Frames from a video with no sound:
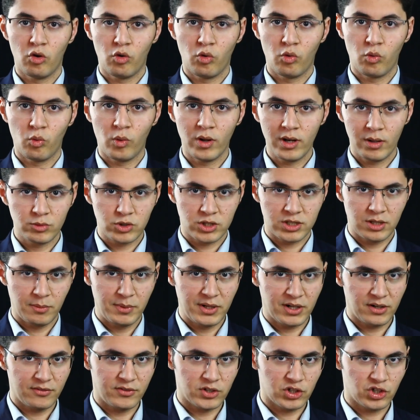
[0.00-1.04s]
وانا
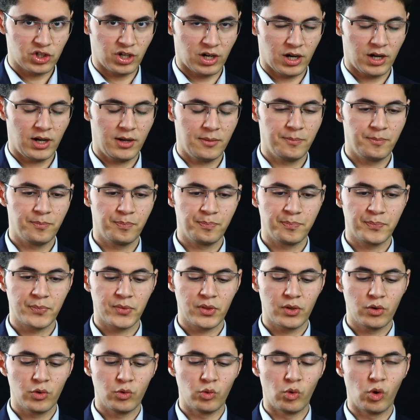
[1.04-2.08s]
مستمر في الشرح
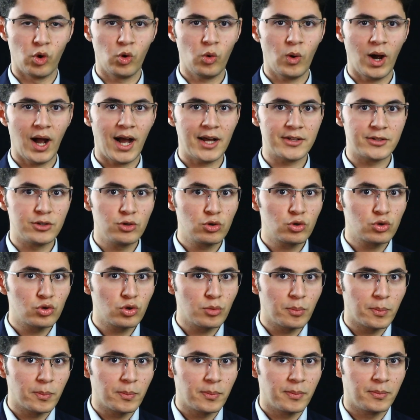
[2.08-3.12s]
وهو قاعد
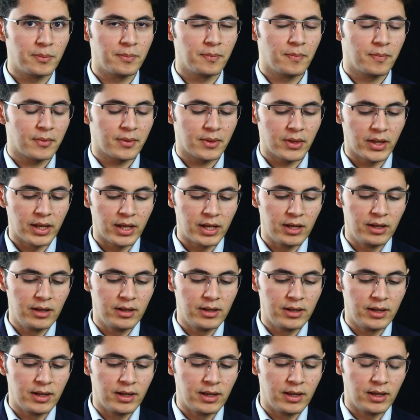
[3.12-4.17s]
يكتب
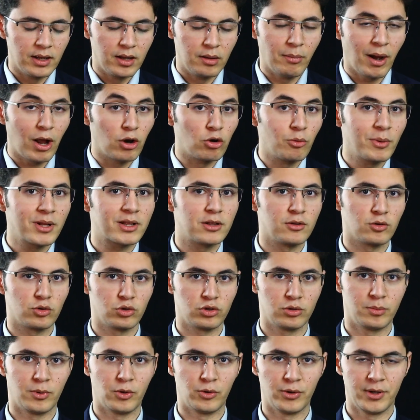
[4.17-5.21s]
المعلومات اللي
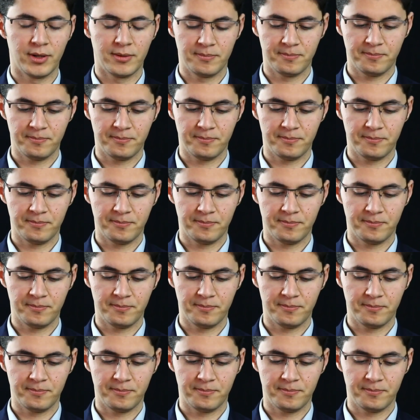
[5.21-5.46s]
كنت بقولها